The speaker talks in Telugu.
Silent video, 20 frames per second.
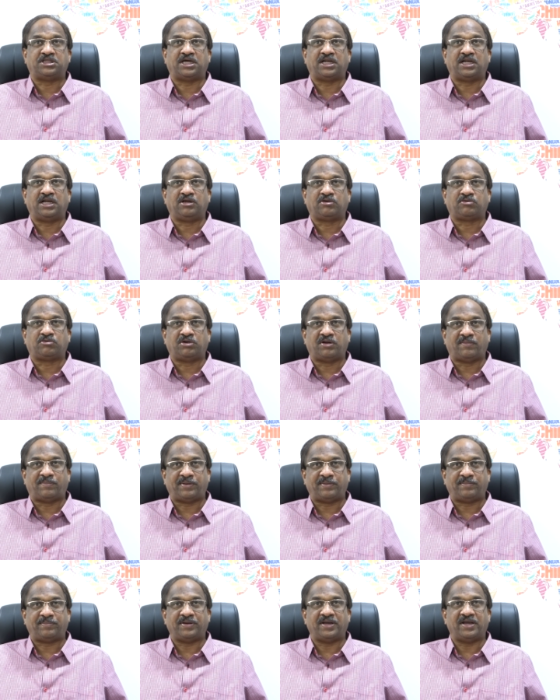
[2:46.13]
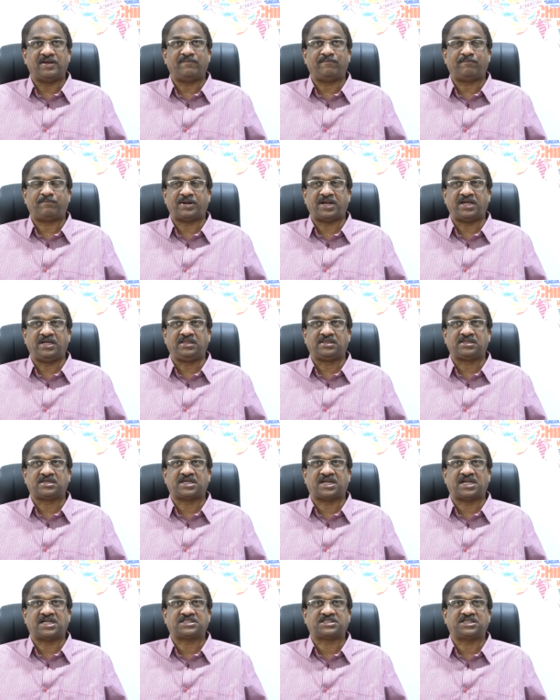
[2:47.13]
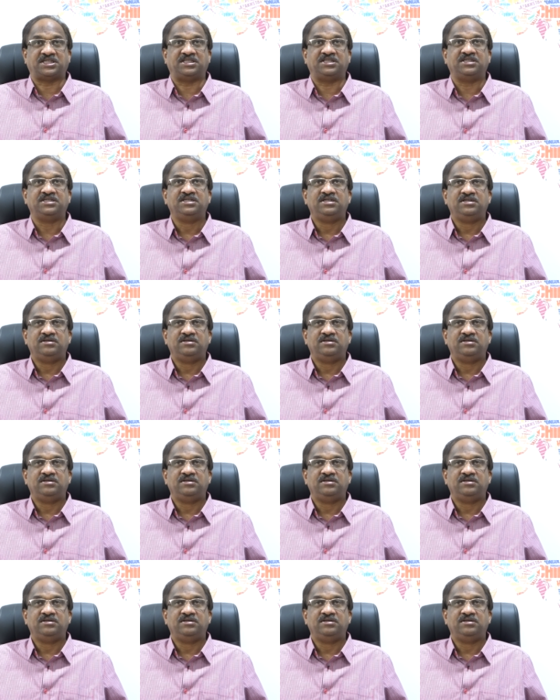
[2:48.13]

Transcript: ధరలకు కూడా పడిపోయాయి ప్రైస్ క్రాషింగ్